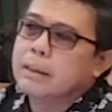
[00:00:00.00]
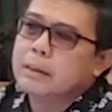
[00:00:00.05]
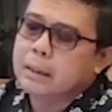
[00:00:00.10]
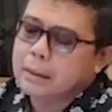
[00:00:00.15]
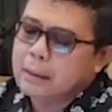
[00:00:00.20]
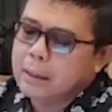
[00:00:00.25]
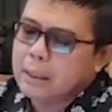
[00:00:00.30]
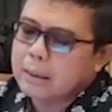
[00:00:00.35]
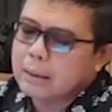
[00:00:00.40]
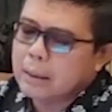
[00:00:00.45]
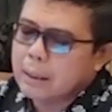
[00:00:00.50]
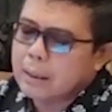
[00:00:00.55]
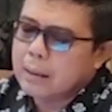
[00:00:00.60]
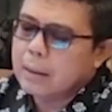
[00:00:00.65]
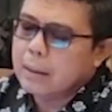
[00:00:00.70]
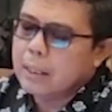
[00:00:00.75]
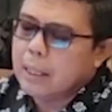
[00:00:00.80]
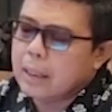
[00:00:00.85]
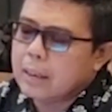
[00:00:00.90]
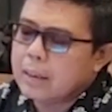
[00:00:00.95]
eh
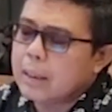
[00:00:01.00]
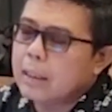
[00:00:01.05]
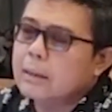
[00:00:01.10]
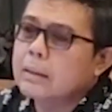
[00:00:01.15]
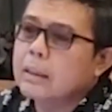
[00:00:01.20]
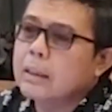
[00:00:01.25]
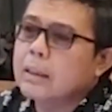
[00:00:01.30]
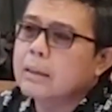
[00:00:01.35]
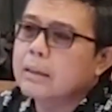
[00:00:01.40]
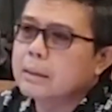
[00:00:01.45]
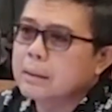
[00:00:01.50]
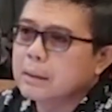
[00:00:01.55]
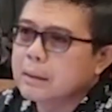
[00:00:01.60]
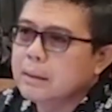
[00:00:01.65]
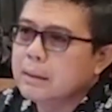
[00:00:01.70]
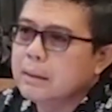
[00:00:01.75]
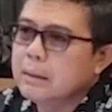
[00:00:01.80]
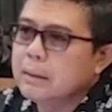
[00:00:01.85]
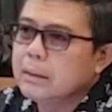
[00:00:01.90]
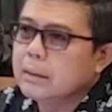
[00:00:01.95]
ternyata ada aja
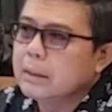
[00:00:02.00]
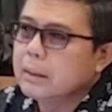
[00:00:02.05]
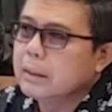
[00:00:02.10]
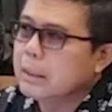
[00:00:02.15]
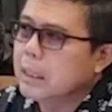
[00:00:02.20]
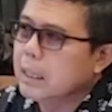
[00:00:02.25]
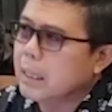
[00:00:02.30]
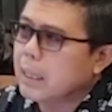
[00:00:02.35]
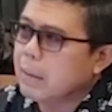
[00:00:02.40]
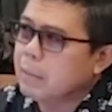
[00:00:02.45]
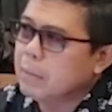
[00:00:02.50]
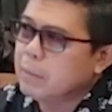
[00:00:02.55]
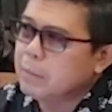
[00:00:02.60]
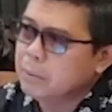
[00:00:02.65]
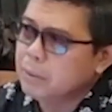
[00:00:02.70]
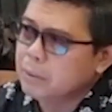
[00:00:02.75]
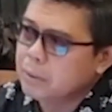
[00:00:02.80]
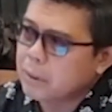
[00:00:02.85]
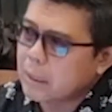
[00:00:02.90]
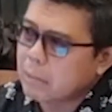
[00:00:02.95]
rezeki sehingga hmm. kami
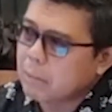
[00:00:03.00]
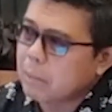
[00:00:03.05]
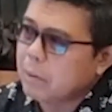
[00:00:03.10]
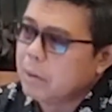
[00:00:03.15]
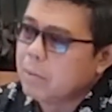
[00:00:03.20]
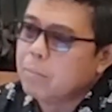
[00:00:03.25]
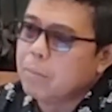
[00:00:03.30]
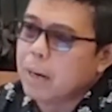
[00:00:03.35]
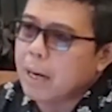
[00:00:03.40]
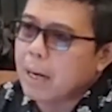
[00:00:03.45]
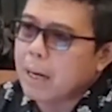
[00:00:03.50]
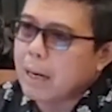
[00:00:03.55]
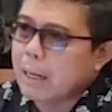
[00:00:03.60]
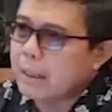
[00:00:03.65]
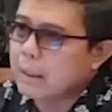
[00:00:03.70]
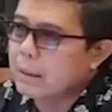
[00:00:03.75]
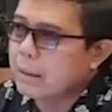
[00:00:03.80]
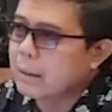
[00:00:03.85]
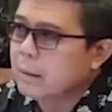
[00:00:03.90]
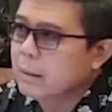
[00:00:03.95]
bisa beli
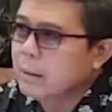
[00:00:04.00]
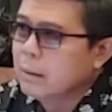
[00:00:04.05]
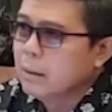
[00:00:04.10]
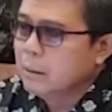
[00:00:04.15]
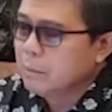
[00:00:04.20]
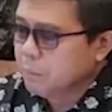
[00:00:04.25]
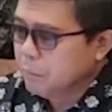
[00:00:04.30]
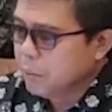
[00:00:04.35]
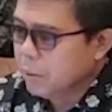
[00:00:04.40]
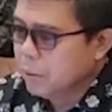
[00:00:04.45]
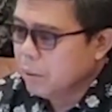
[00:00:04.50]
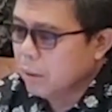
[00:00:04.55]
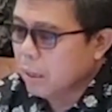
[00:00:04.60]
makan, beli